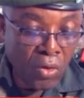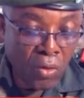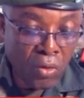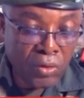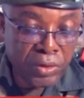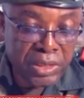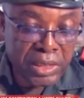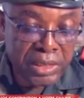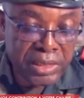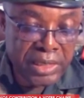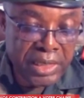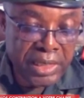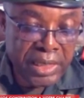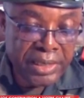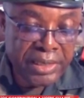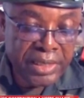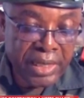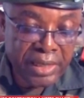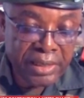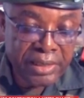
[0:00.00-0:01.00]
ont
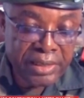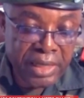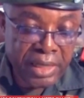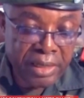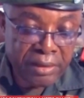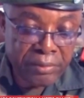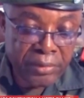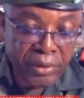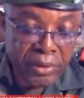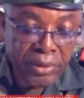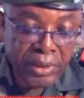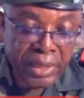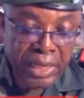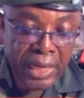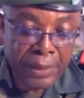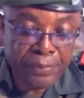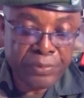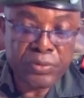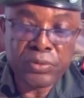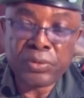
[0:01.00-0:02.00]
été dernièrement
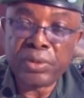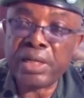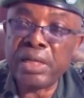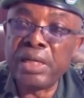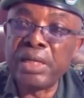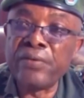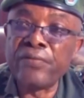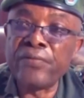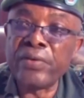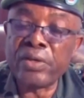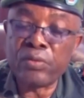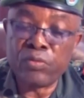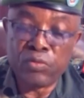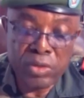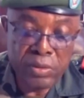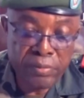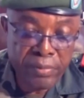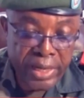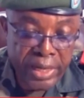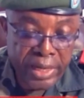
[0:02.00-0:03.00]
capturés le
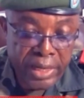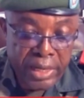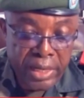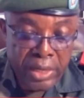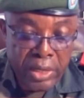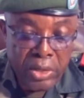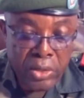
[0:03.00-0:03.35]
28 mai